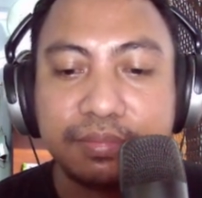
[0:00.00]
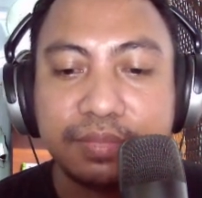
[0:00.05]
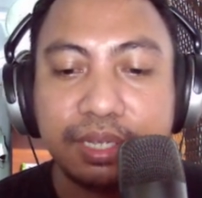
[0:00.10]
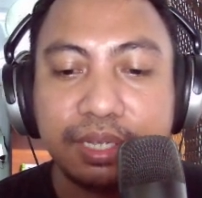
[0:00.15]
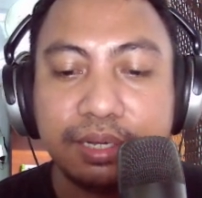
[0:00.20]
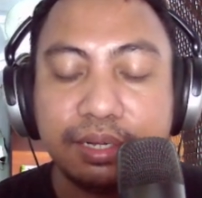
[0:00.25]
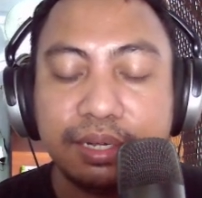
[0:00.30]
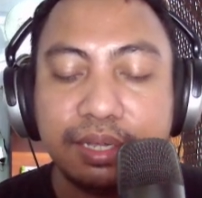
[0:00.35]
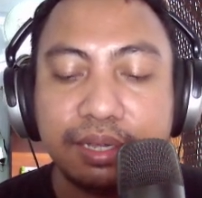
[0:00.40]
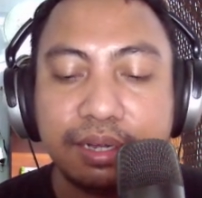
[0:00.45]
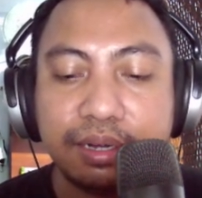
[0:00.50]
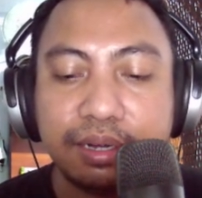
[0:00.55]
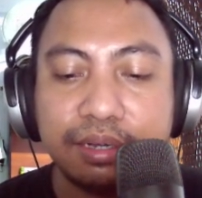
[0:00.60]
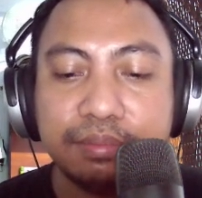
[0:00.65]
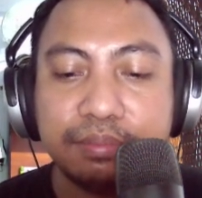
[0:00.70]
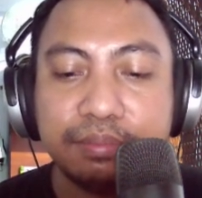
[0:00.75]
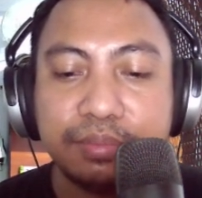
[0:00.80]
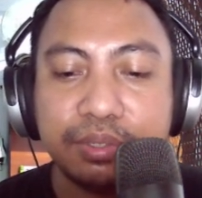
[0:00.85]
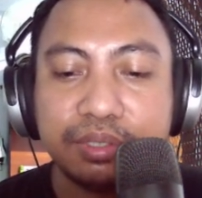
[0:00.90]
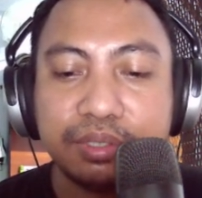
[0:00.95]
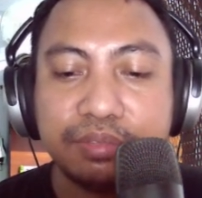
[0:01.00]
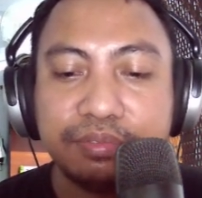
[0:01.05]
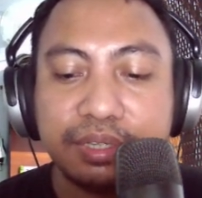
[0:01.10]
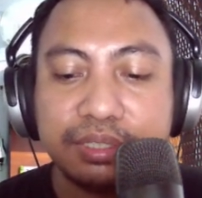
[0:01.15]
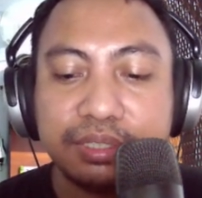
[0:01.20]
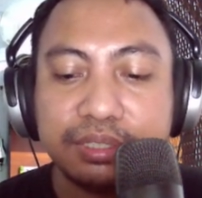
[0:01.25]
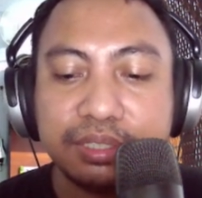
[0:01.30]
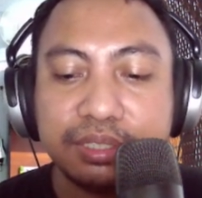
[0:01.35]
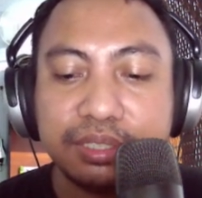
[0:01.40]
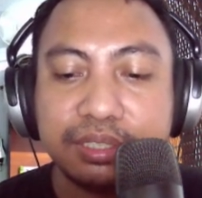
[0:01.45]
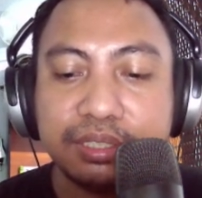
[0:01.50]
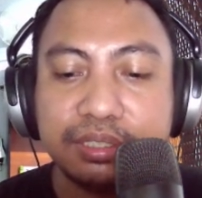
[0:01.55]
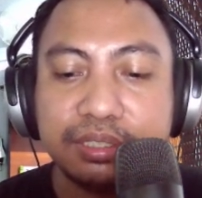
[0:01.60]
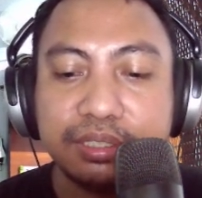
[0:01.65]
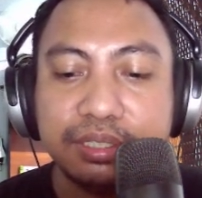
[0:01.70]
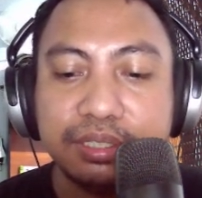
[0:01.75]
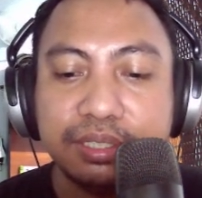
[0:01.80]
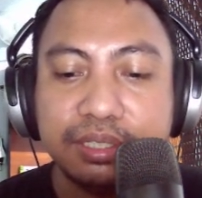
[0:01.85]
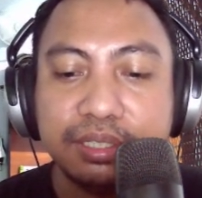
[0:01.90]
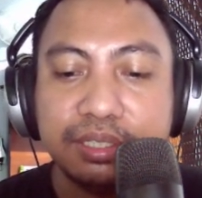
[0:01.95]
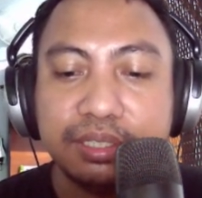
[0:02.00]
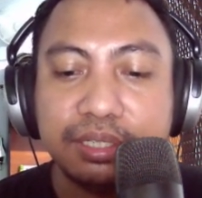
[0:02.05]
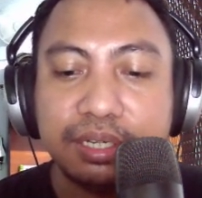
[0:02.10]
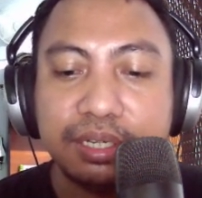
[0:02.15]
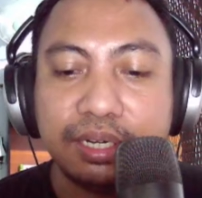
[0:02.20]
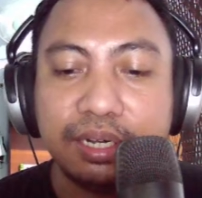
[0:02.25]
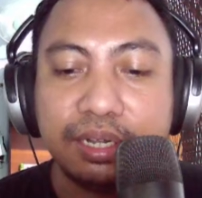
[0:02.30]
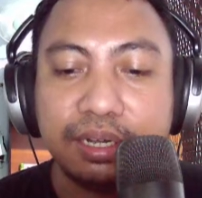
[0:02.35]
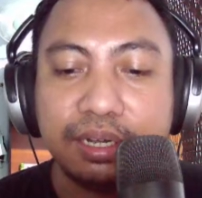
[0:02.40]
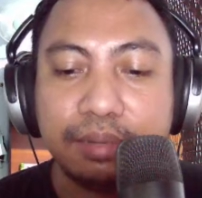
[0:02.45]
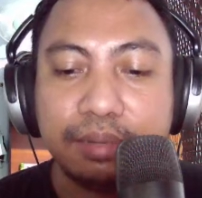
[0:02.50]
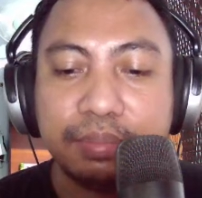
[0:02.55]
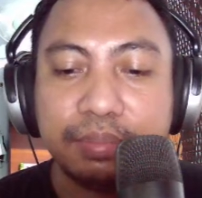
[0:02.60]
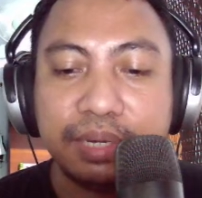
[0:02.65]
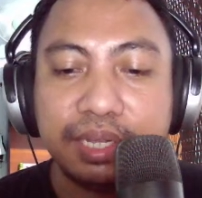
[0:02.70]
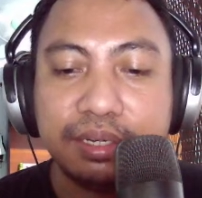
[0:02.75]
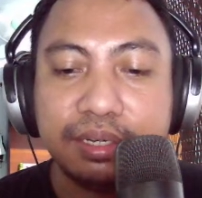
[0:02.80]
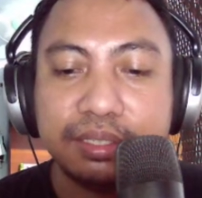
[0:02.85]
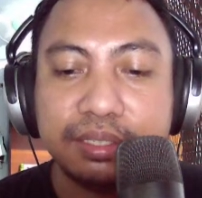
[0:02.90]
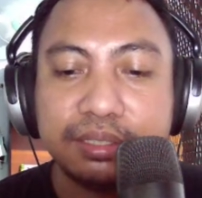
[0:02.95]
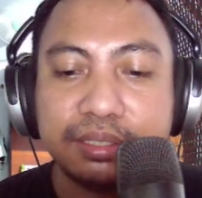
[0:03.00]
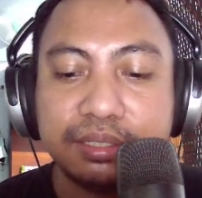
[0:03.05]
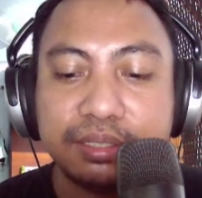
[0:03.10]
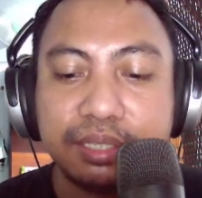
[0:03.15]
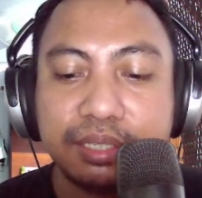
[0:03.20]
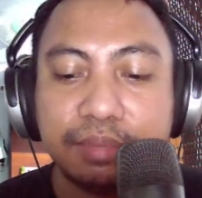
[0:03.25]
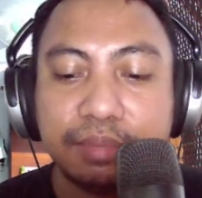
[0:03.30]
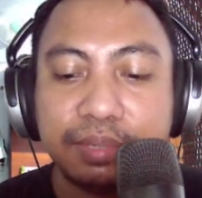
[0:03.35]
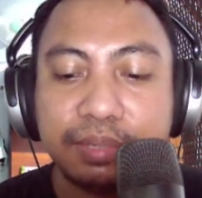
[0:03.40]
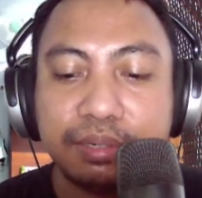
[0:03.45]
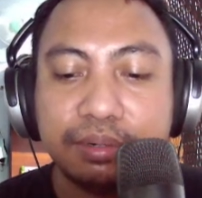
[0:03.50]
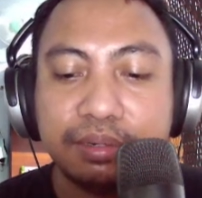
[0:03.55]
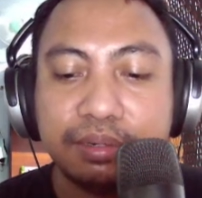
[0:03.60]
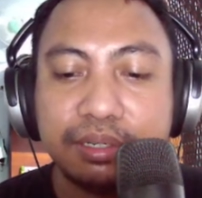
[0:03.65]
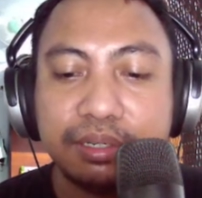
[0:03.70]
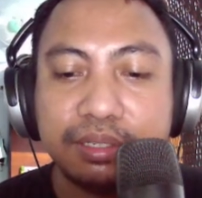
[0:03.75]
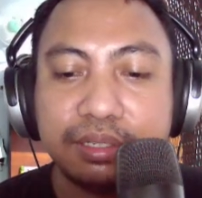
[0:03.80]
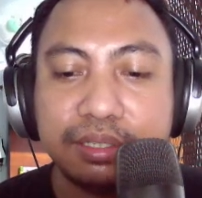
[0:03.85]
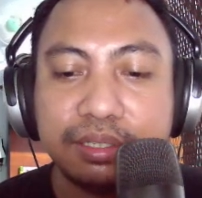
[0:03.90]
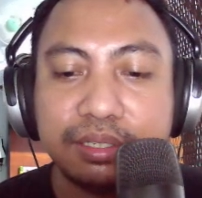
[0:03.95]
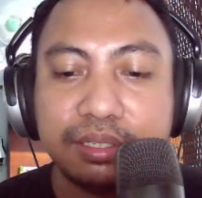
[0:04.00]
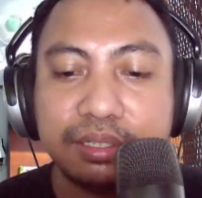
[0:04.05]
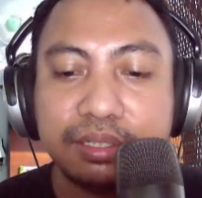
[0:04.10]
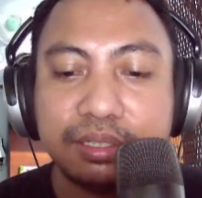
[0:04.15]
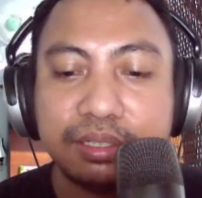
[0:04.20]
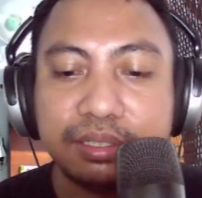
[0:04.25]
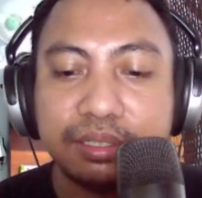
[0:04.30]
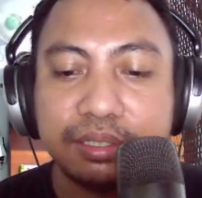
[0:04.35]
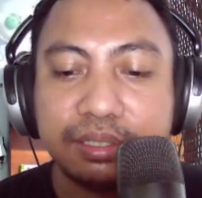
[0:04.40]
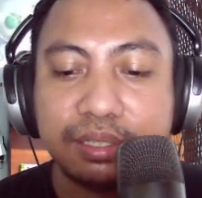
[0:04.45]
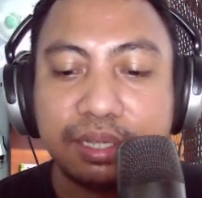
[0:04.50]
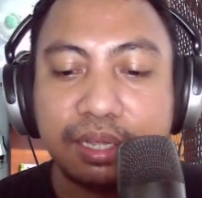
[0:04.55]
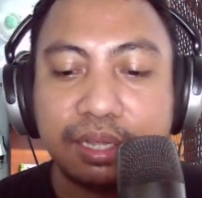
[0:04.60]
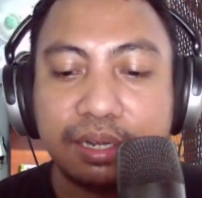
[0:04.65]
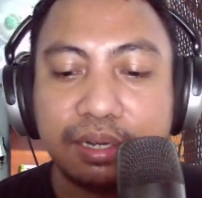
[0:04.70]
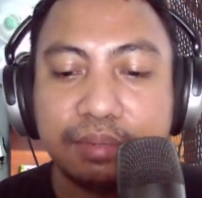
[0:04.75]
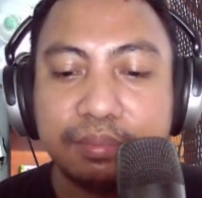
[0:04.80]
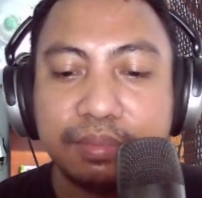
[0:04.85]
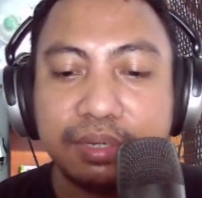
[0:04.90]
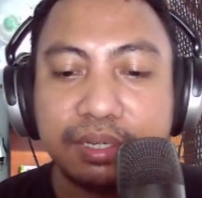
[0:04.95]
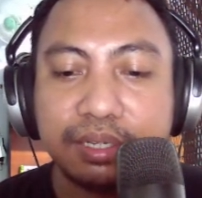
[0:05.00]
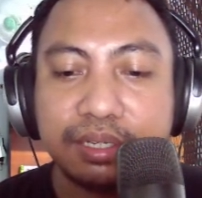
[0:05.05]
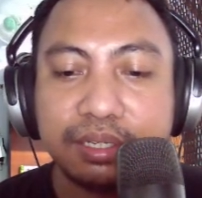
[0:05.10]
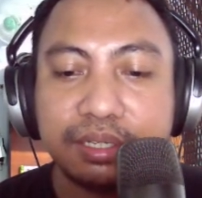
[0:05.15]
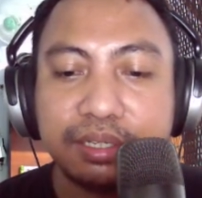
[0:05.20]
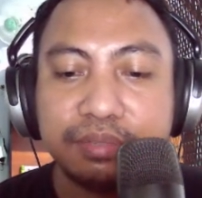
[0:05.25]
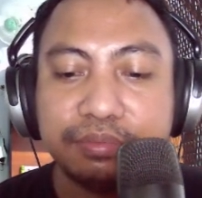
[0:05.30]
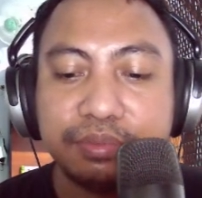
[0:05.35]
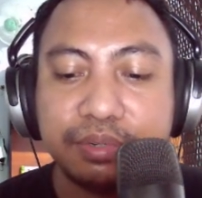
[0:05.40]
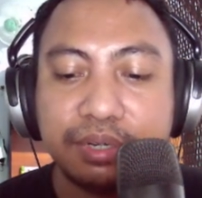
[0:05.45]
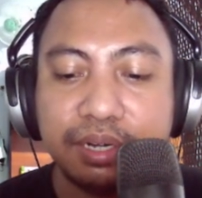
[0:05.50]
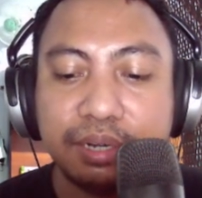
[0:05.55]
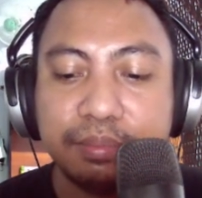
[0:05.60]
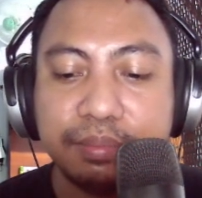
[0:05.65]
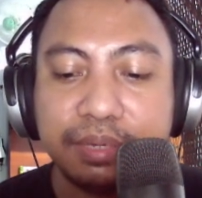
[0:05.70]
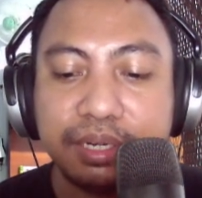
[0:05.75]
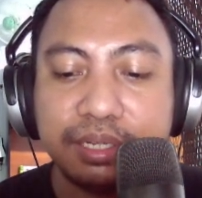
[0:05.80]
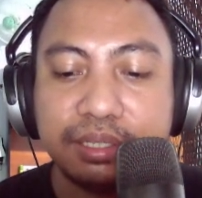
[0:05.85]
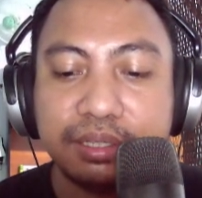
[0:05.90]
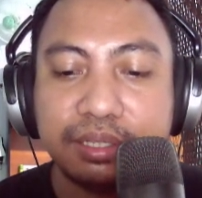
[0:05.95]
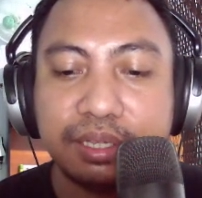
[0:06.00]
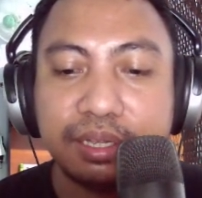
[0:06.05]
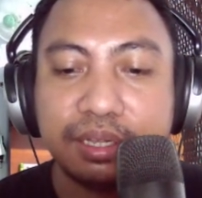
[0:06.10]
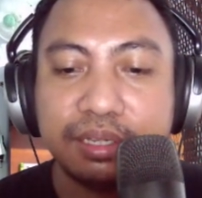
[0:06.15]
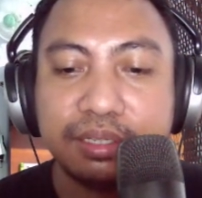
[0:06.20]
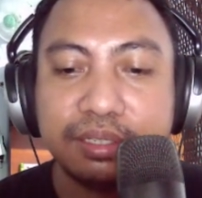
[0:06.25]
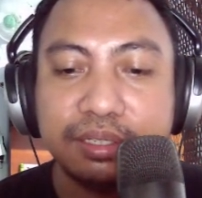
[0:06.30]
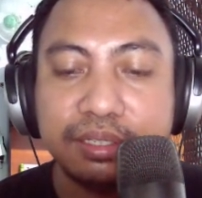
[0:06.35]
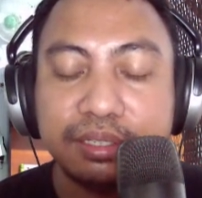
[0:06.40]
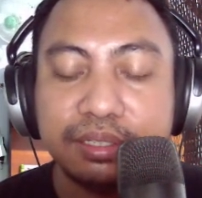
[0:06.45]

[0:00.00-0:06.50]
Ada rak motivasi, ada rak playlist Islamic Corner, Arema, info dan berita,